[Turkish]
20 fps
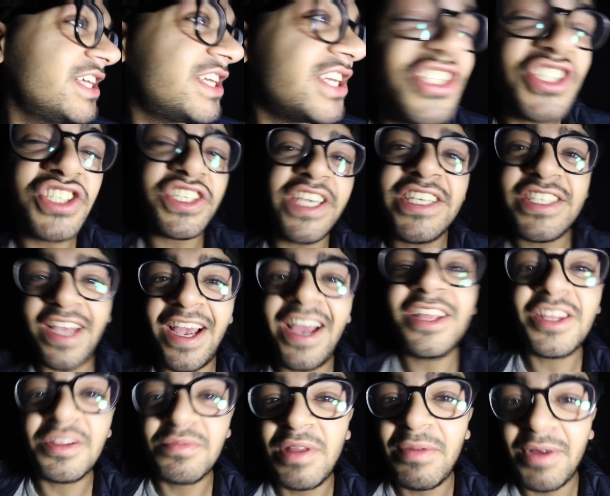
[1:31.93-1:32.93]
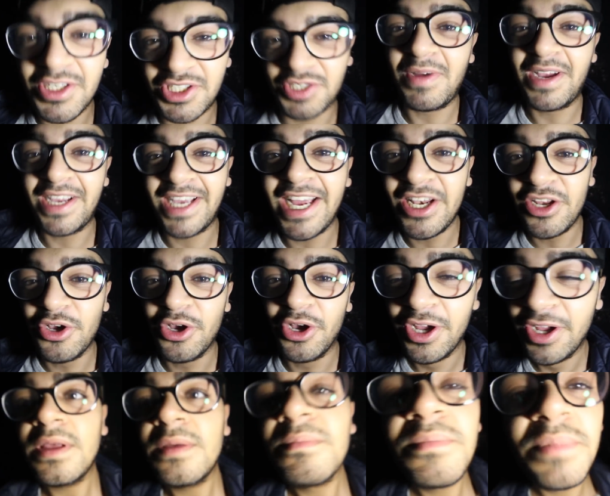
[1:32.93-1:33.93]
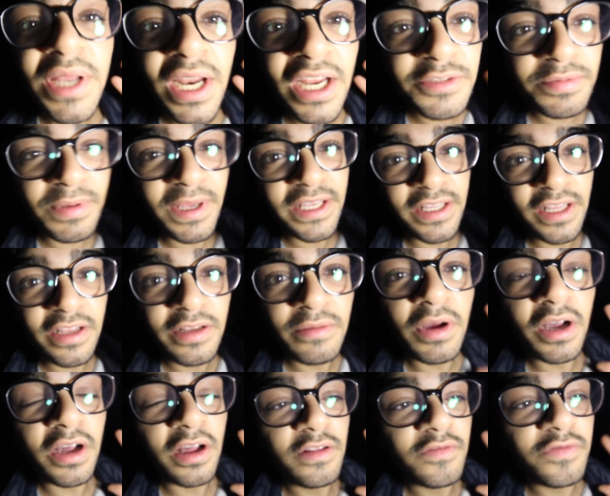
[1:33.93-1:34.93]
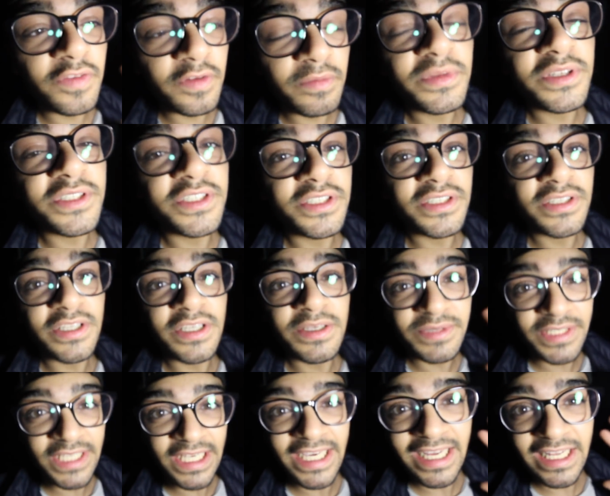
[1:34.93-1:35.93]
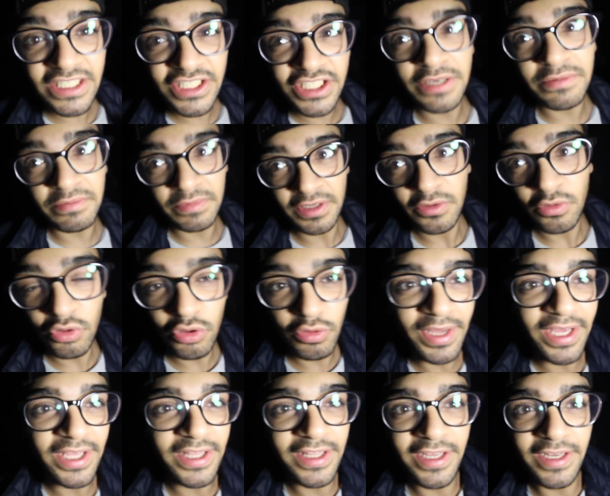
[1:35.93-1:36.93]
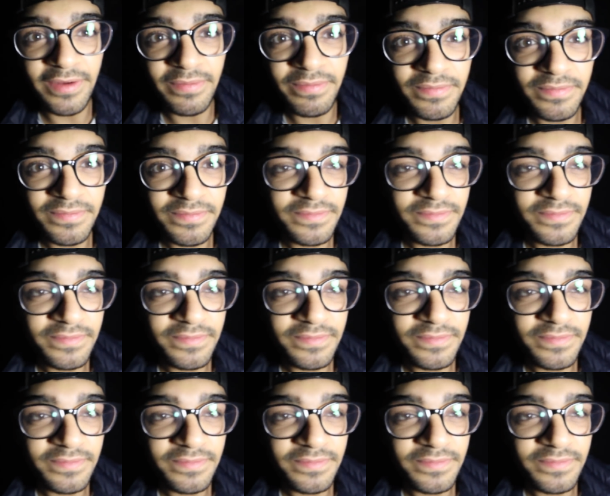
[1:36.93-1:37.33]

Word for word: İkinci kez hayatımda başıma geliyor. Biraz bekleyelim bakalım. Film bitsin kimse gelecek mi? Onu bekleyelim.